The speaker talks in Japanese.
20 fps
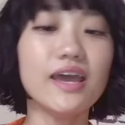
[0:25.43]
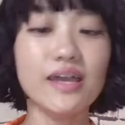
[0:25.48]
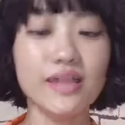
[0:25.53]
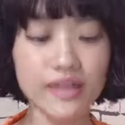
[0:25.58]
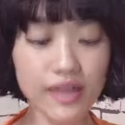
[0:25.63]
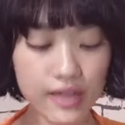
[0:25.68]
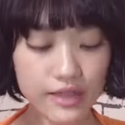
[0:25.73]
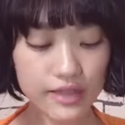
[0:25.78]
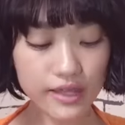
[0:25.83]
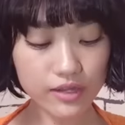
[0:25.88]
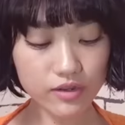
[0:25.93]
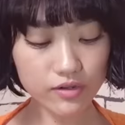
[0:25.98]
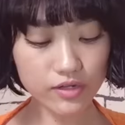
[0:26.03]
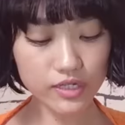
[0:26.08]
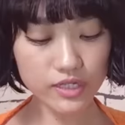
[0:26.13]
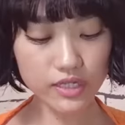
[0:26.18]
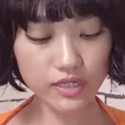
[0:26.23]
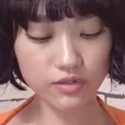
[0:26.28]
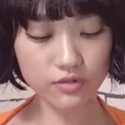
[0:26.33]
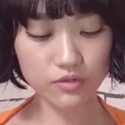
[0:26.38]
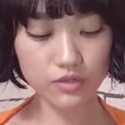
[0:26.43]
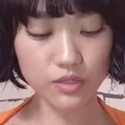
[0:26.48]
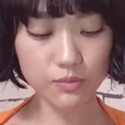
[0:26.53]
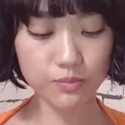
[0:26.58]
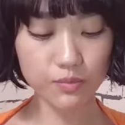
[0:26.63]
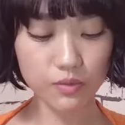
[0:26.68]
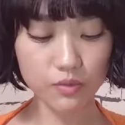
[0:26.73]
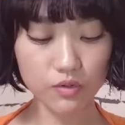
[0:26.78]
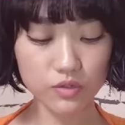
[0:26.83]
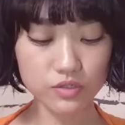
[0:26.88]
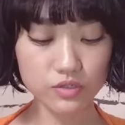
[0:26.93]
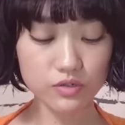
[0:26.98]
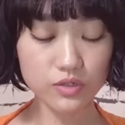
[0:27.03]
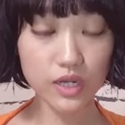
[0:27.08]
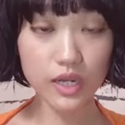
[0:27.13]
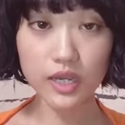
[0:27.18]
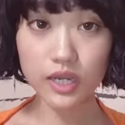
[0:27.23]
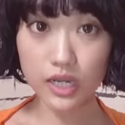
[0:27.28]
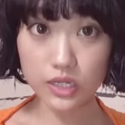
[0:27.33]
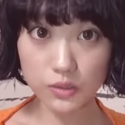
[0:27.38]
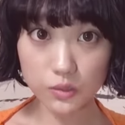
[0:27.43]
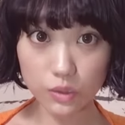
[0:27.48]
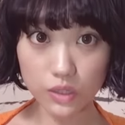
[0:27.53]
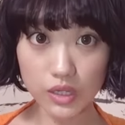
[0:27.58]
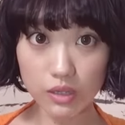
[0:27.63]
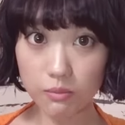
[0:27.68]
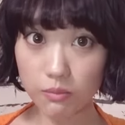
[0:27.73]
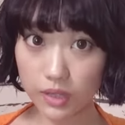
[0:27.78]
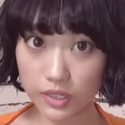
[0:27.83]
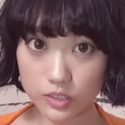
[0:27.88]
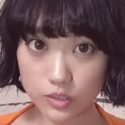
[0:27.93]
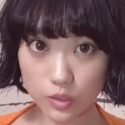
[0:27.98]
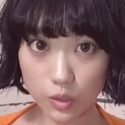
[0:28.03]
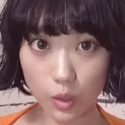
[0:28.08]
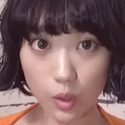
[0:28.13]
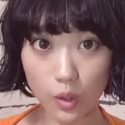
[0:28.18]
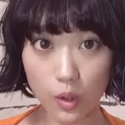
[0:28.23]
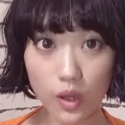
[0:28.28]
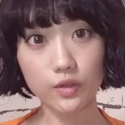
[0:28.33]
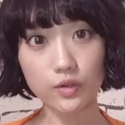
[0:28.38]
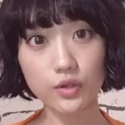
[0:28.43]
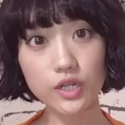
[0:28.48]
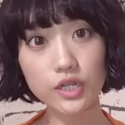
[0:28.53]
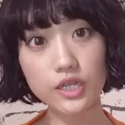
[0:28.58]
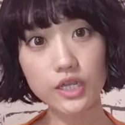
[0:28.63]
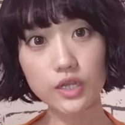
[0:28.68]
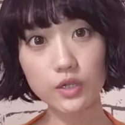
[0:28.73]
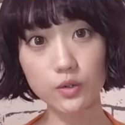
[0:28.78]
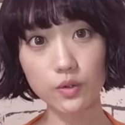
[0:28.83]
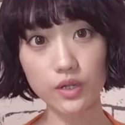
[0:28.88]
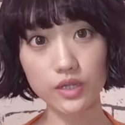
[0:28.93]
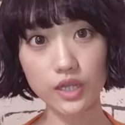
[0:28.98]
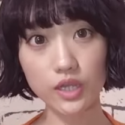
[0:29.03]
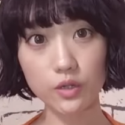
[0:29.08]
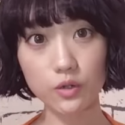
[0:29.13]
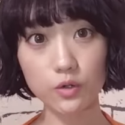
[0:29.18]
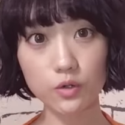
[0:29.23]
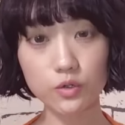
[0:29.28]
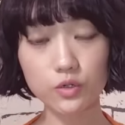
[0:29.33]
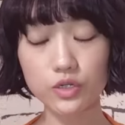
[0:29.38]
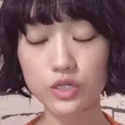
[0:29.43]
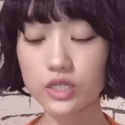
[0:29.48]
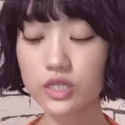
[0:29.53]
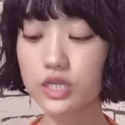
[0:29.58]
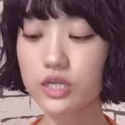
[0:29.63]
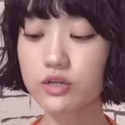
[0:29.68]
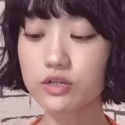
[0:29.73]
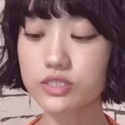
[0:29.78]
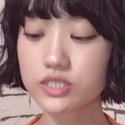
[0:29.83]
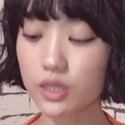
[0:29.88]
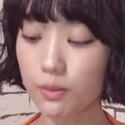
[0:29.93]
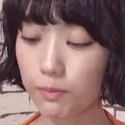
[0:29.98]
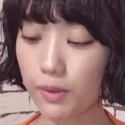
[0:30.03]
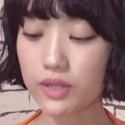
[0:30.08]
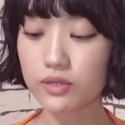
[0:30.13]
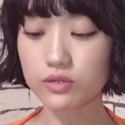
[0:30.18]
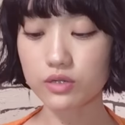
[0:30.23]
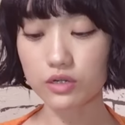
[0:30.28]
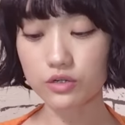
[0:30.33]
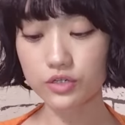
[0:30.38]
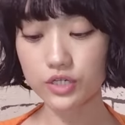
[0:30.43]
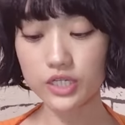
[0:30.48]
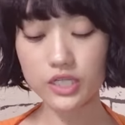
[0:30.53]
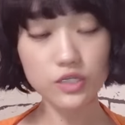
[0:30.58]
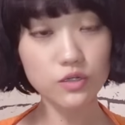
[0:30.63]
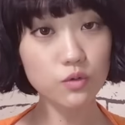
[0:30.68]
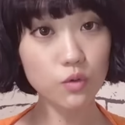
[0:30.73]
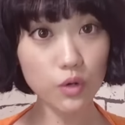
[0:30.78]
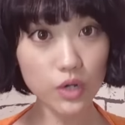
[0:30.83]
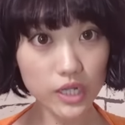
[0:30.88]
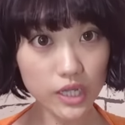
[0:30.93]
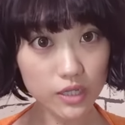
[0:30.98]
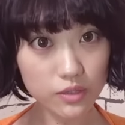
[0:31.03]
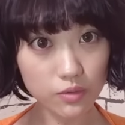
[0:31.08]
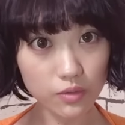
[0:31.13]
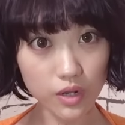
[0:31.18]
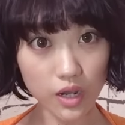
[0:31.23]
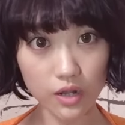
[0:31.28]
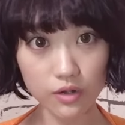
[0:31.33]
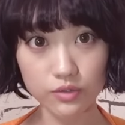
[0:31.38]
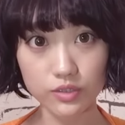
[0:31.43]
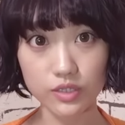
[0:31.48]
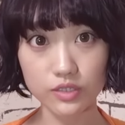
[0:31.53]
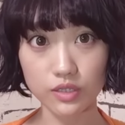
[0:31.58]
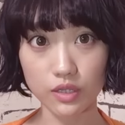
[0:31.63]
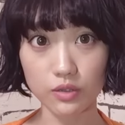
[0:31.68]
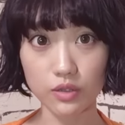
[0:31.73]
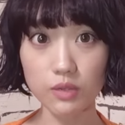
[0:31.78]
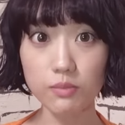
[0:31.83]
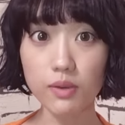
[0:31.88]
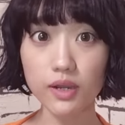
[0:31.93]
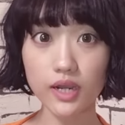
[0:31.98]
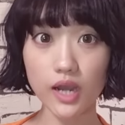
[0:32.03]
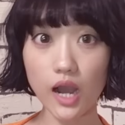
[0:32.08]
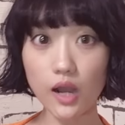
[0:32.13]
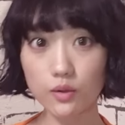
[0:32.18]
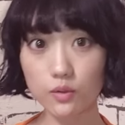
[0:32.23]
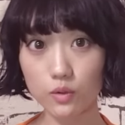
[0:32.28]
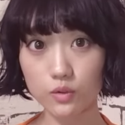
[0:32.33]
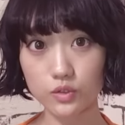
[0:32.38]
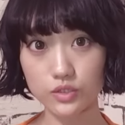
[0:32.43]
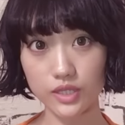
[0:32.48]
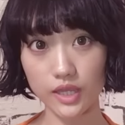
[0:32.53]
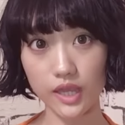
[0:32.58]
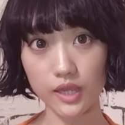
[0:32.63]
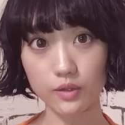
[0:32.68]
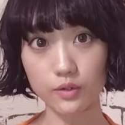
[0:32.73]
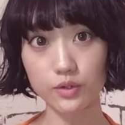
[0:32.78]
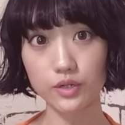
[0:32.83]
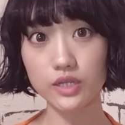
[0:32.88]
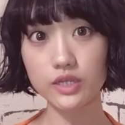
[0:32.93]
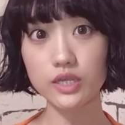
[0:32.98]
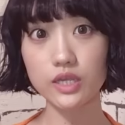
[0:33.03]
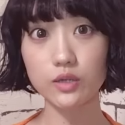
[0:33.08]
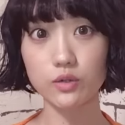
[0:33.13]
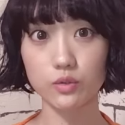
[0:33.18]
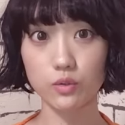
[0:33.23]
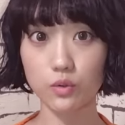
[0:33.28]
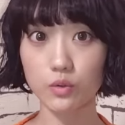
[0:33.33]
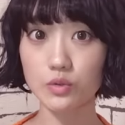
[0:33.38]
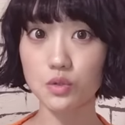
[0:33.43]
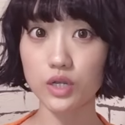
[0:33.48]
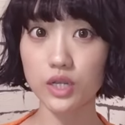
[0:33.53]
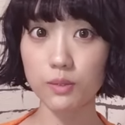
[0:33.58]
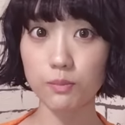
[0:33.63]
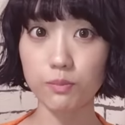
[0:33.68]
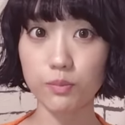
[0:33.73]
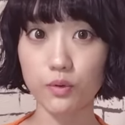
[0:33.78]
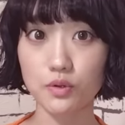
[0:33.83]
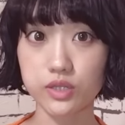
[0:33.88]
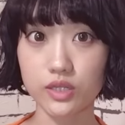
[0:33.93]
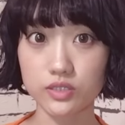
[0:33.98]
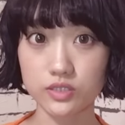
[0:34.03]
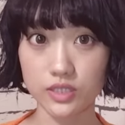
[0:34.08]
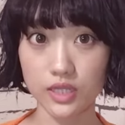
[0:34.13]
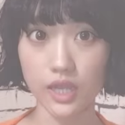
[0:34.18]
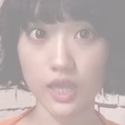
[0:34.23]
なんでクリニックのリップをご紹介かと言いますと、クリニックはね、いろいろクリニックジャパンとかクリニックコリアとかあるんですけど、今韓国でクリニックのこのリップをです